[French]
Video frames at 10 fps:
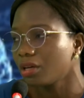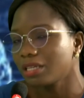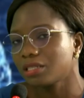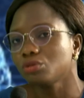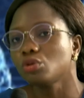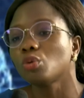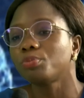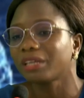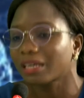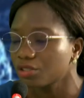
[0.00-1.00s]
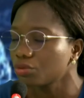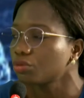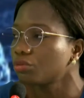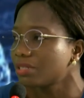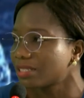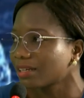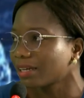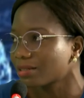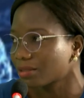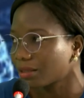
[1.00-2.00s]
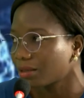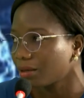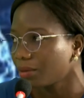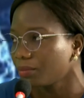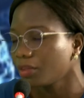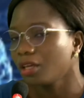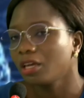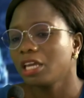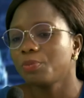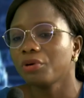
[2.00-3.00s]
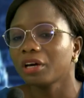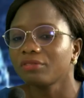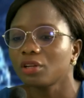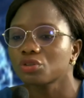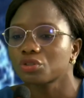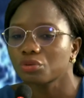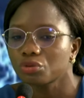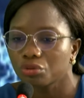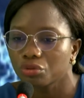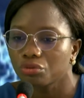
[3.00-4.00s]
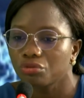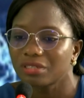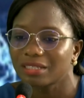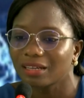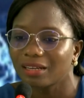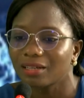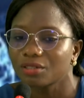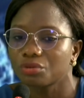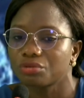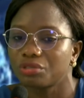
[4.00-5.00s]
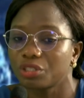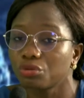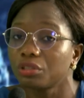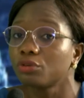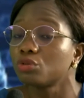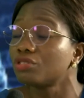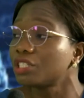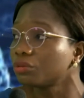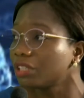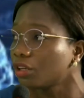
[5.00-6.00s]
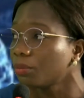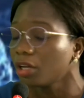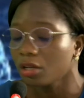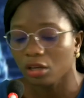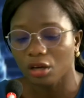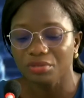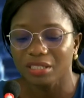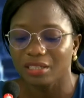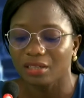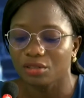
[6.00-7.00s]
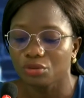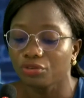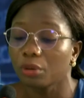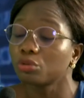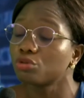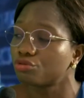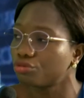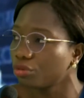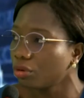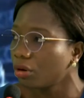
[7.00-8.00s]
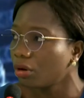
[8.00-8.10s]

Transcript: Et c'est une complication de l'ulcère gastrique. Mhm. Il peut arriver lorsque, surtout, l'ulcère là se situe au niveau du duodénum, comme c'est sous forme de tuyau.